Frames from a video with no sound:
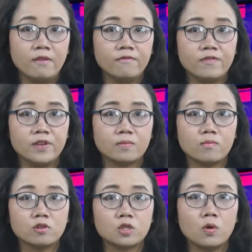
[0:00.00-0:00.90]
về việc
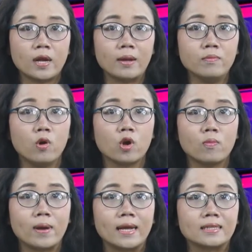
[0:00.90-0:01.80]
một số cán bộ
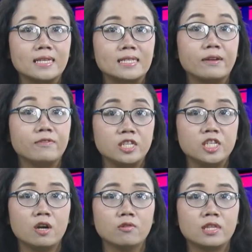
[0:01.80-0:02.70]
Công an thị xã Vĩnh Châu,